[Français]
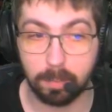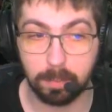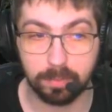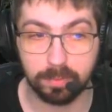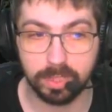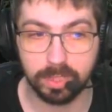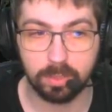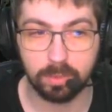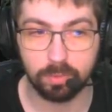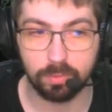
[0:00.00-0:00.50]
Alors
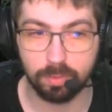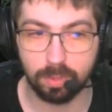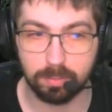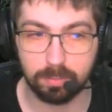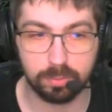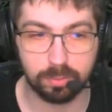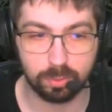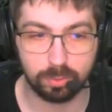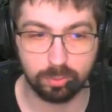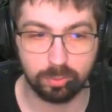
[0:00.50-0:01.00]
peut-être qu'au fur et
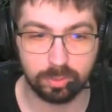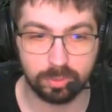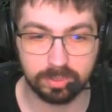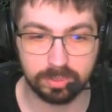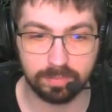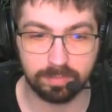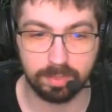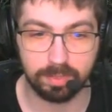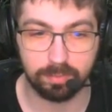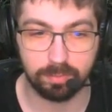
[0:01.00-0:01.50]
à mesure du
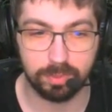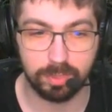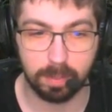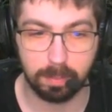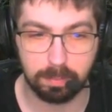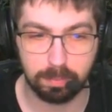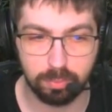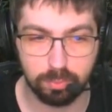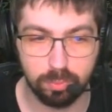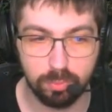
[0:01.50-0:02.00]
temps, ça va
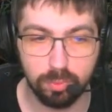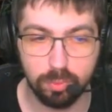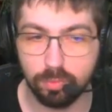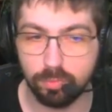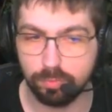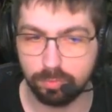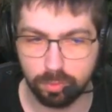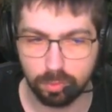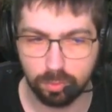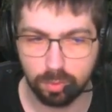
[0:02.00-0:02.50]
devenir plus
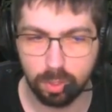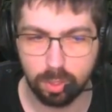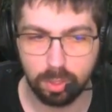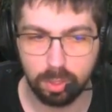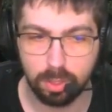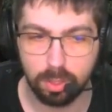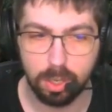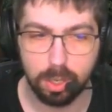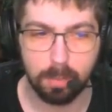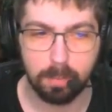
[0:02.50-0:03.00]
euh,
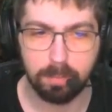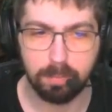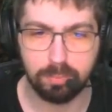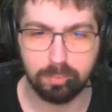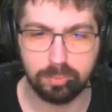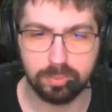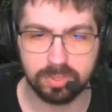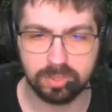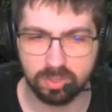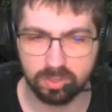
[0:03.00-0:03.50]
violent,
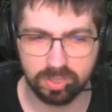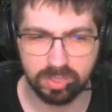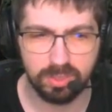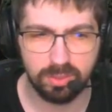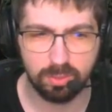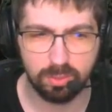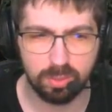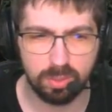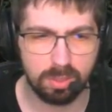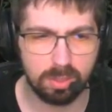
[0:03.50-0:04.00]
plus
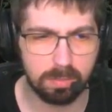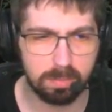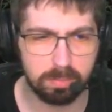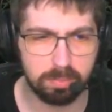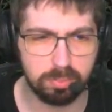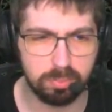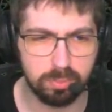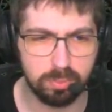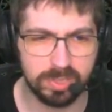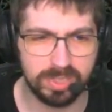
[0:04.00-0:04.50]
sanguinolent,
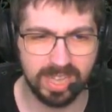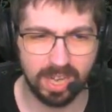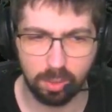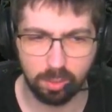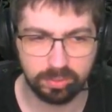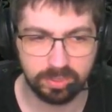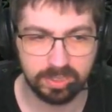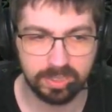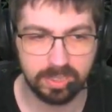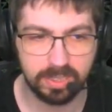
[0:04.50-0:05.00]
plus
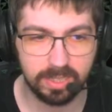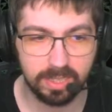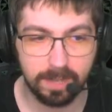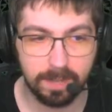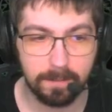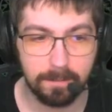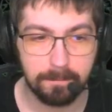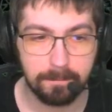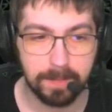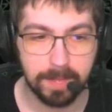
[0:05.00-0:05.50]
chaotique.
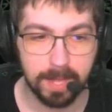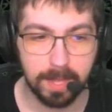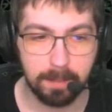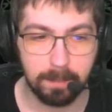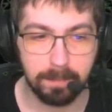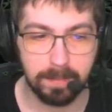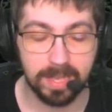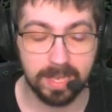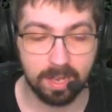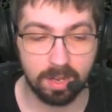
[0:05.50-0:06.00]

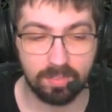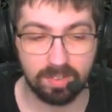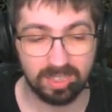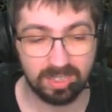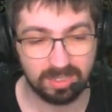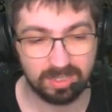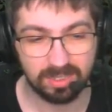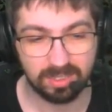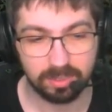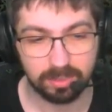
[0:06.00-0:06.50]
Mais en
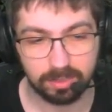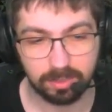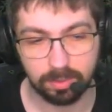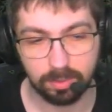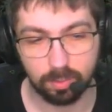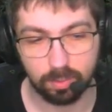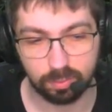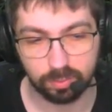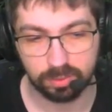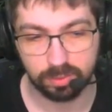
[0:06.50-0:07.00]
fait,
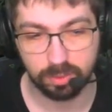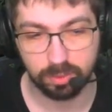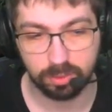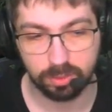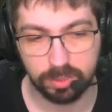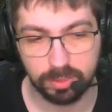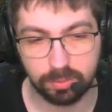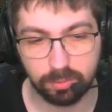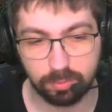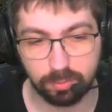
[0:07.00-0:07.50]
on
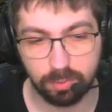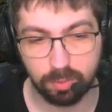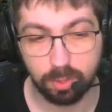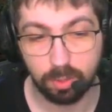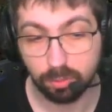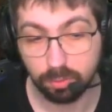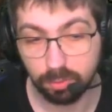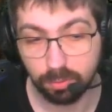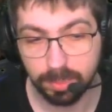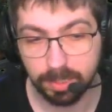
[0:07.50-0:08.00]
sent qu'ils ont voulu
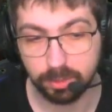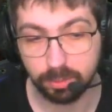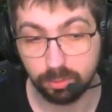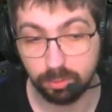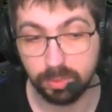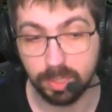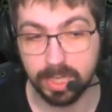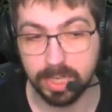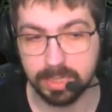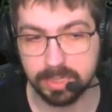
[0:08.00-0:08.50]
rendre hommage
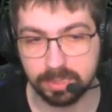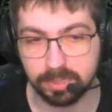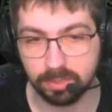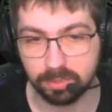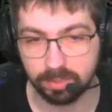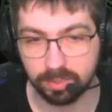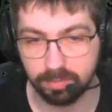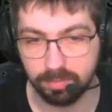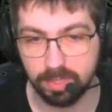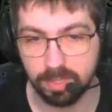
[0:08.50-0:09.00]
d'une à
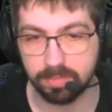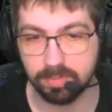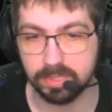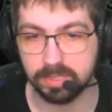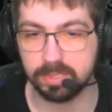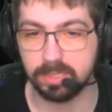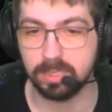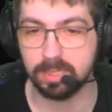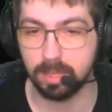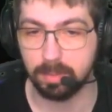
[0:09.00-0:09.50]
Resident Evil
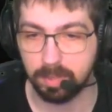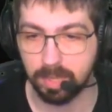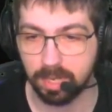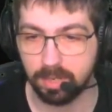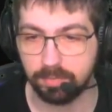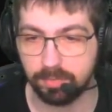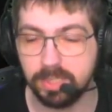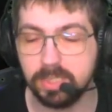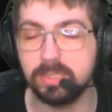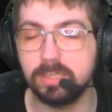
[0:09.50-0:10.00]
avec ses
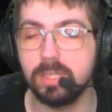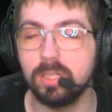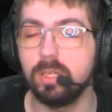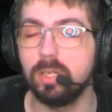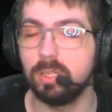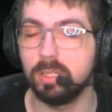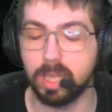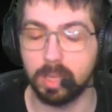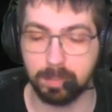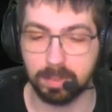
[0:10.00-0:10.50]
caméras fixes.
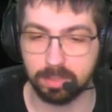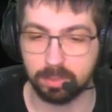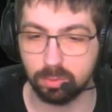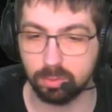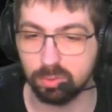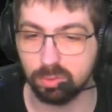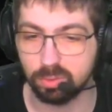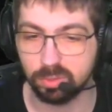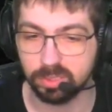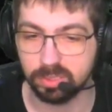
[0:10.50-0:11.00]
Il n'y a pas
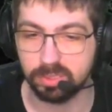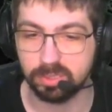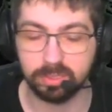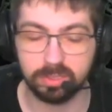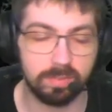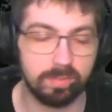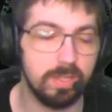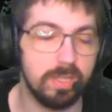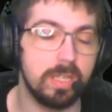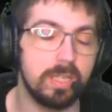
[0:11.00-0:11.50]
que
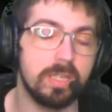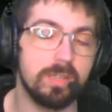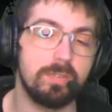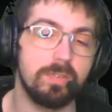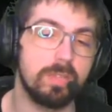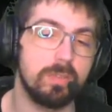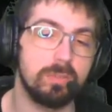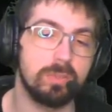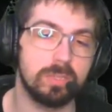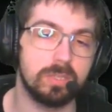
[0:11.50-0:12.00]
Resident Evil, hein. il y
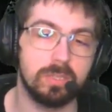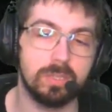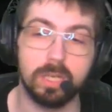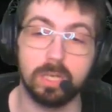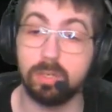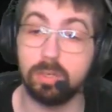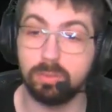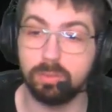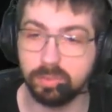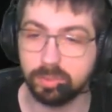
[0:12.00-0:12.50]
avait aussi
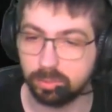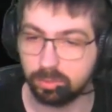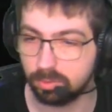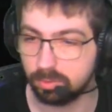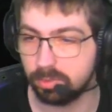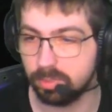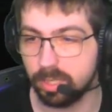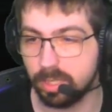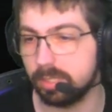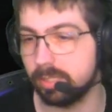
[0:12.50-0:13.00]
Alone in
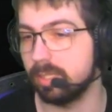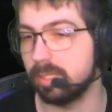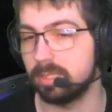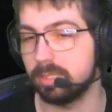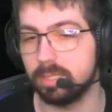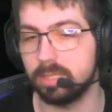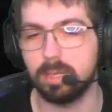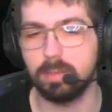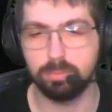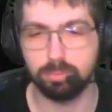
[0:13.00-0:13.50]
the Dark,
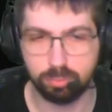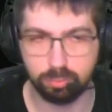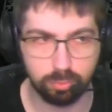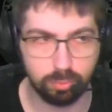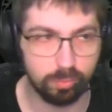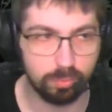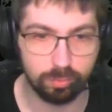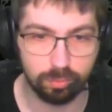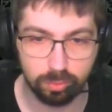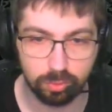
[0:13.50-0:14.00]
etc.
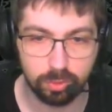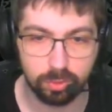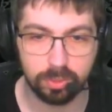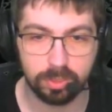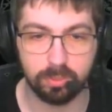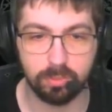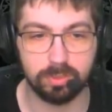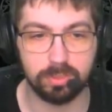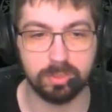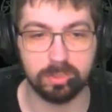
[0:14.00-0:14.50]
Beaucoup de vieux jeux
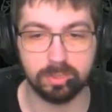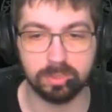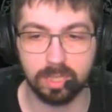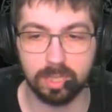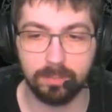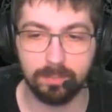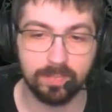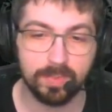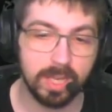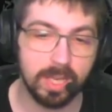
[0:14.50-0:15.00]
qui utilisaient
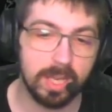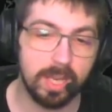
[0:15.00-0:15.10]
ça.